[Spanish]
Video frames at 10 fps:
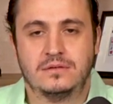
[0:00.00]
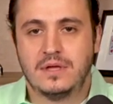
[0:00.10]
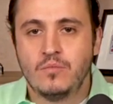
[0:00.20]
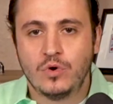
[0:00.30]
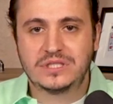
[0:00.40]

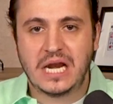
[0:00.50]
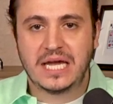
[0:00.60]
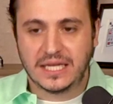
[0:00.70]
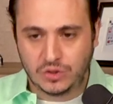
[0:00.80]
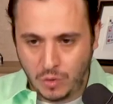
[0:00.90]

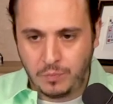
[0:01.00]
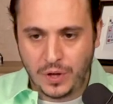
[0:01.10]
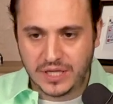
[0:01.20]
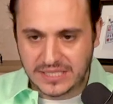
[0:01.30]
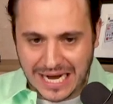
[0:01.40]
Demuéstrale que tú
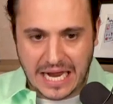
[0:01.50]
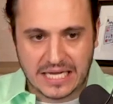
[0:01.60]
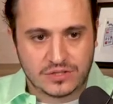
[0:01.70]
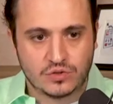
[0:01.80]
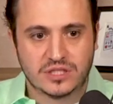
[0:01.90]
puedes crear
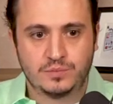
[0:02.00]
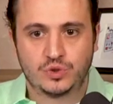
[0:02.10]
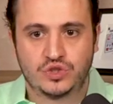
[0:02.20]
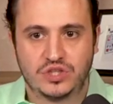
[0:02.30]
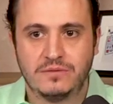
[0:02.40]
las cosas
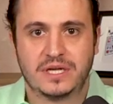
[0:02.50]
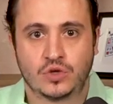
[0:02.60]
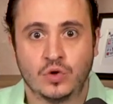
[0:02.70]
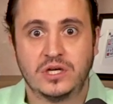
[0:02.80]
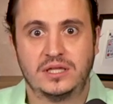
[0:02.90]

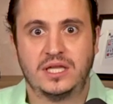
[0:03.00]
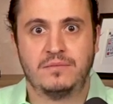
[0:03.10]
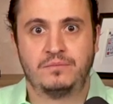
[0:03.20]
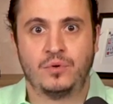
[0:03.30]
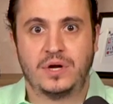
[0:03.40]
positivas con el
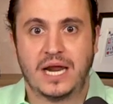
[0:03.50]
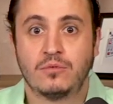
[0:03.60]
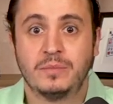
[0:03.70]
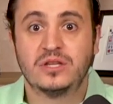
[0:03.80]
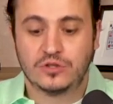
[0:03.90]
tiempo,
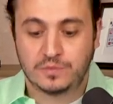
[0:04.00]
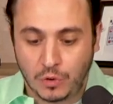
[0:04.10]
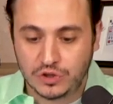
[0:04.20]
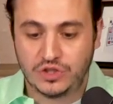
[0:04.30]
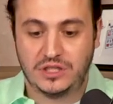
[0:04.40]
crear momentos
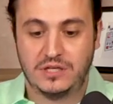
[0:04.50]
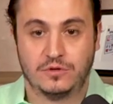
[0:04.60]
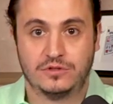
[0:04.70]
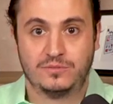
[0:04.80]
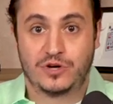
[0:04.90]

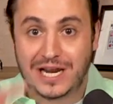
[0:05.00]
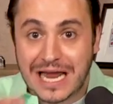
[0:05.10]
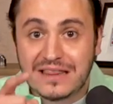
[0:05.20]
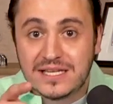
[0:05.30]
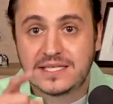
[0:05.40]
positivos, porque
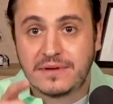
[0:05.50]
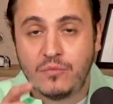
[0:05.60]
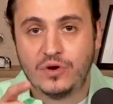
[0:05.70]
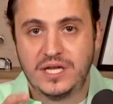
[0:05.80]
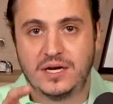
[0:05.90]
nadie se va
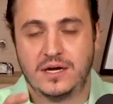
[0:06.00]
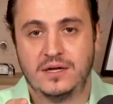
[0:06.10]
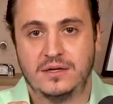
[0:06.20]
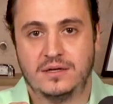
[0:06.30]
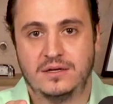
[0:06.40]
a morir
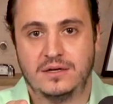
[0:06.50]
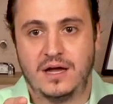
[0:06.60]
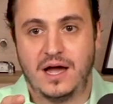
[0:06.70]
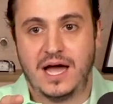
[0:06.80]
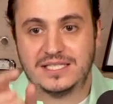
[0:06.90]

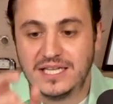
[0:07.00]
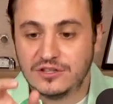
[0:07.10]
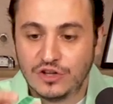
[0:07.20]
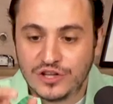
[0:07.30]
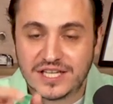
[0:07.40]

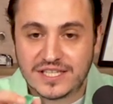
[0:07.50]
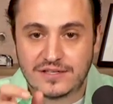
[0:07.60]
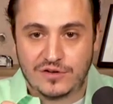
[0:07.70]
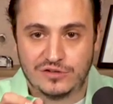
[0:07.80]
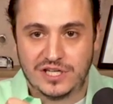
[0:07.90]
haciendo de
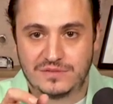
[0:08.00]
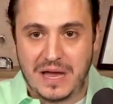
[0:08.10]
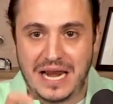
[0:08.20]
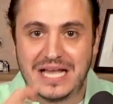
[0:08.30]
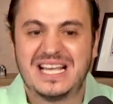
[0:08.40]
esas cosas
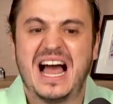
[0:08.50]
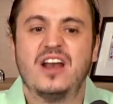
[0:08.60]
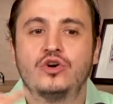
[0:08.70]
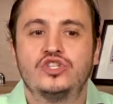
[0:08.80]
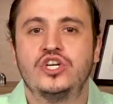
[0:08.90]
malas
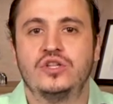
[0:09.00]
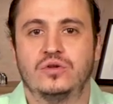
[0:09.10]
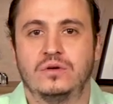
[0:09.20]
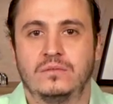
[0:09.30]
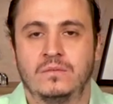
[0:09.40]
algo
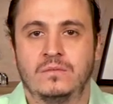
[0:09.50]
chido.